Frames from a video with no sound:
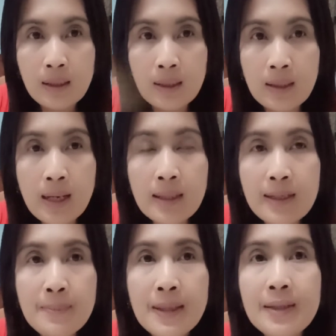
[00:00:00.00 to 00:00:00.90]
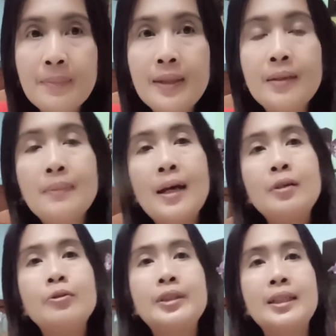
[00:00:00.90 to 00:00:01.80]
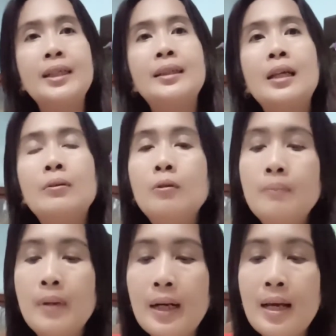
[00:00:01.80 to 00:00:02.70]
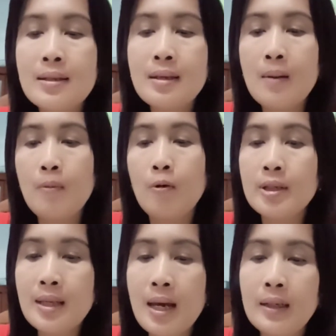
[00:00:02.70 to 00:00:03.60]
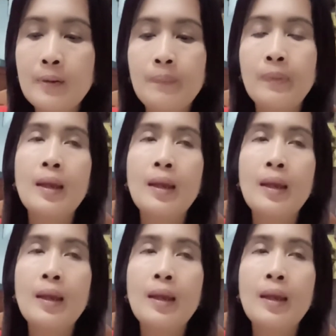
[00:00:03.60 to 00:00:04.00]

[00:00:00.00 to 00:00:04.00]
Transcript: Yang kelima teman-teman, kucing kita itu merasa bosan.